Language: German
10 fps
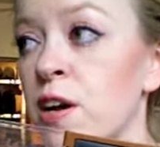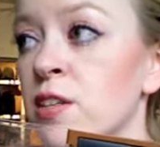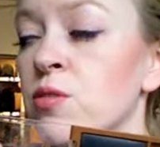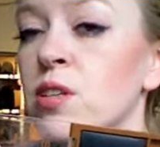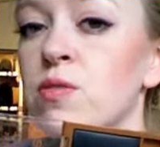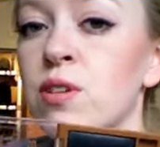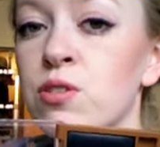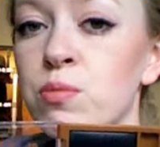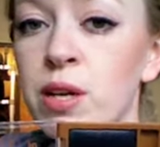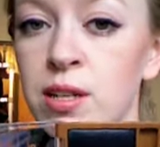Also das war so
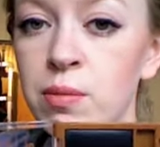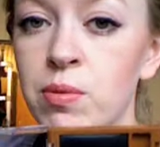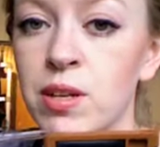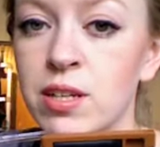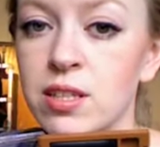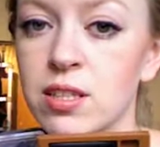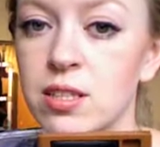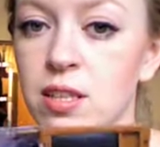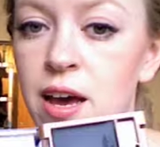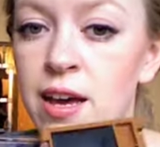mein
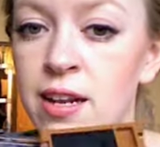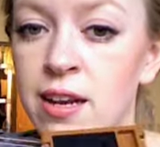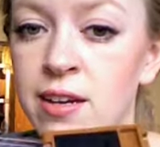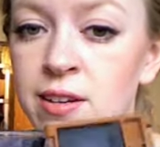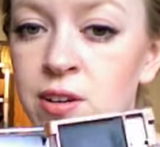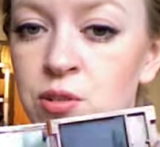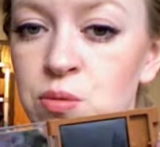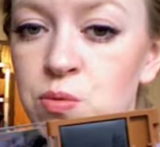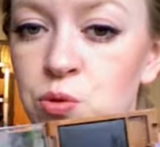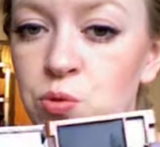Lieblings-Eyeliner aus
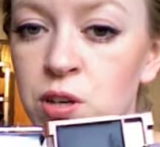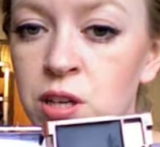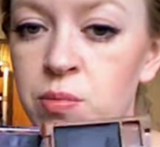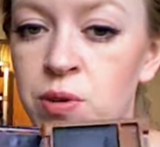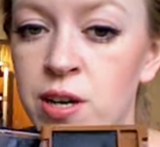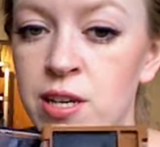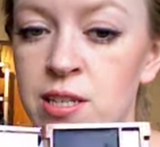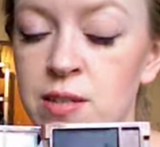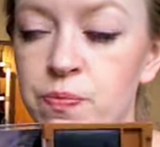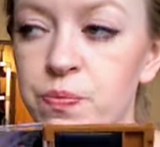dem Drogeriebereich.